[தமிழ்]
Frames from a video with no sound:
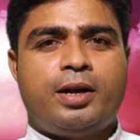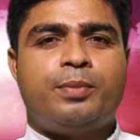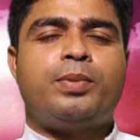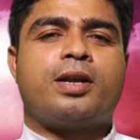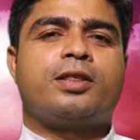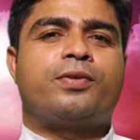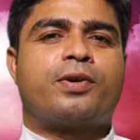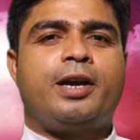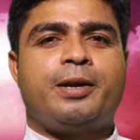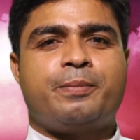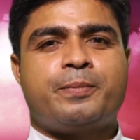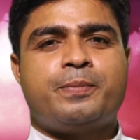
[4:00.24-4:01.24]

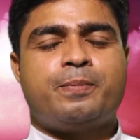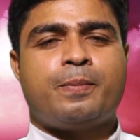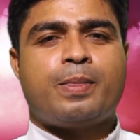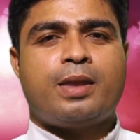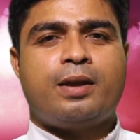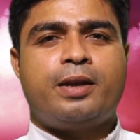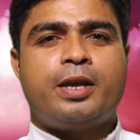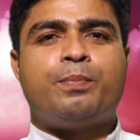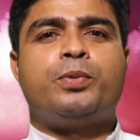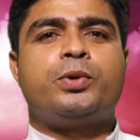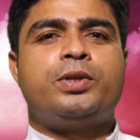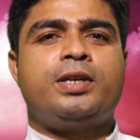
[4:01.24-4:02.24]
அன்பார்ந்தவர்களே
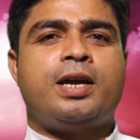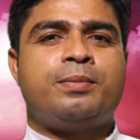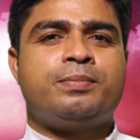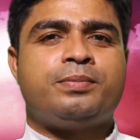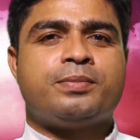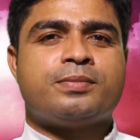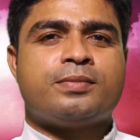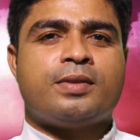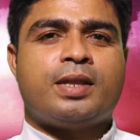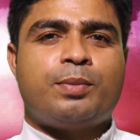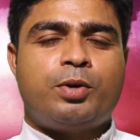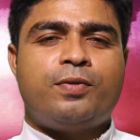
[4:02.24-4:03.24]
எப்போது நாம்
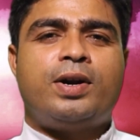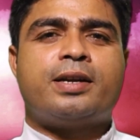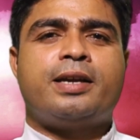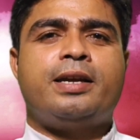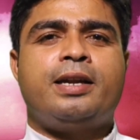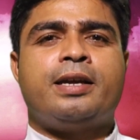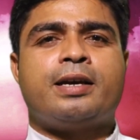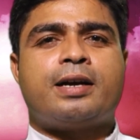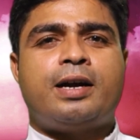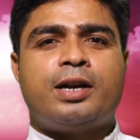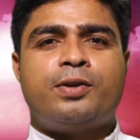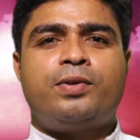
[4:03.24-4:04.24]
நம்முடைய வாழ்க்கையிலே
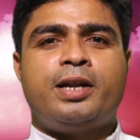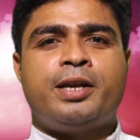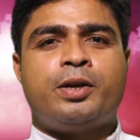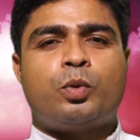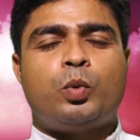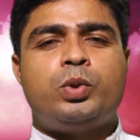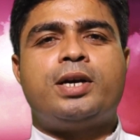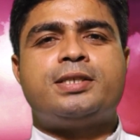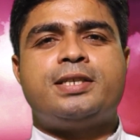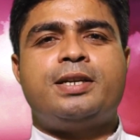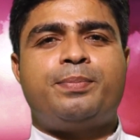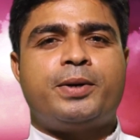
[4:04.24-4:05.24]
கடவுளை
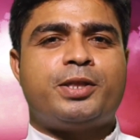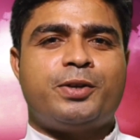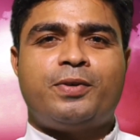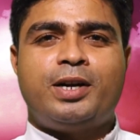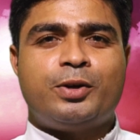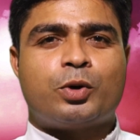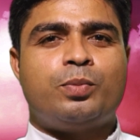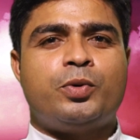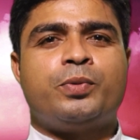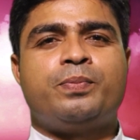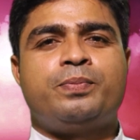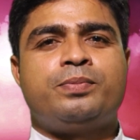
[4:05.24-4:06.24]
உதாசீனப்படுத்தி
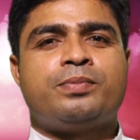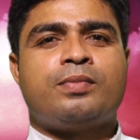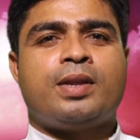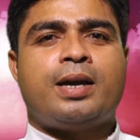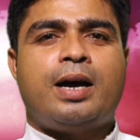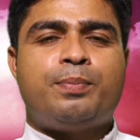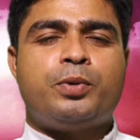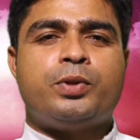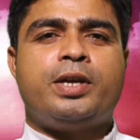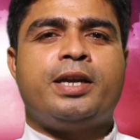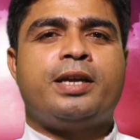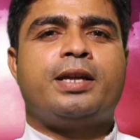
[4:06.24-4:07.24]
வாழ்கிறோமோ
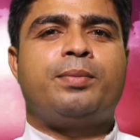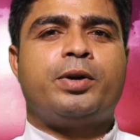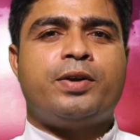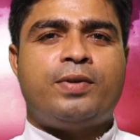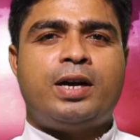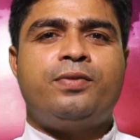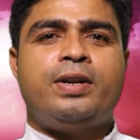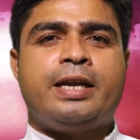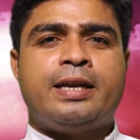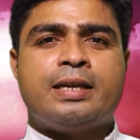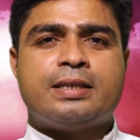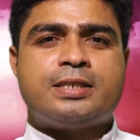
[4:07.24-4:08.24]
அப்போதே நம்முடைய
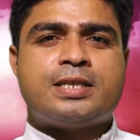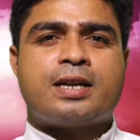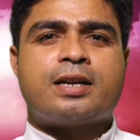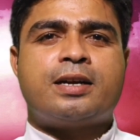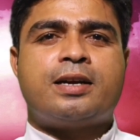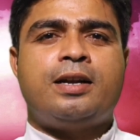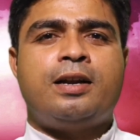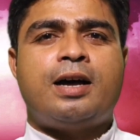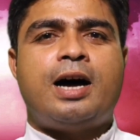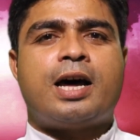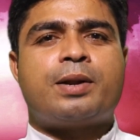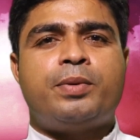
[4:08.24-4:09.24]
வாழ்விலே சறுக்கல்
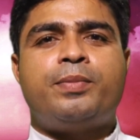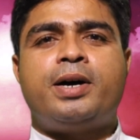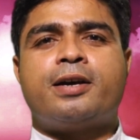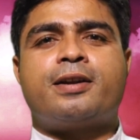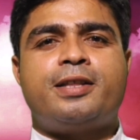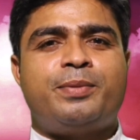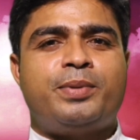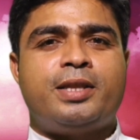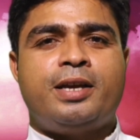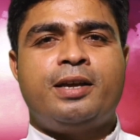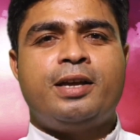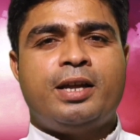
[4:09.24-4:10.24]
ஆரம்பமாகிறது
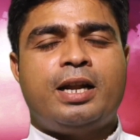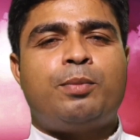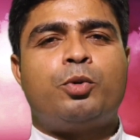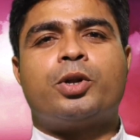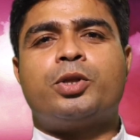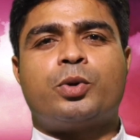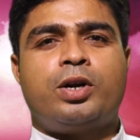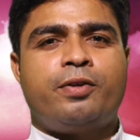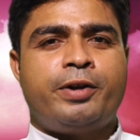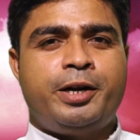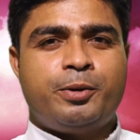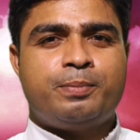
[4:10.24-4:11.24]
என்பதை நாம் உணர்ந்து
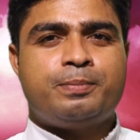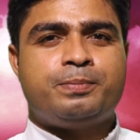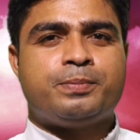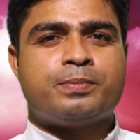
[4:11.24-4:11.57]
கொள்ள வேண்டும்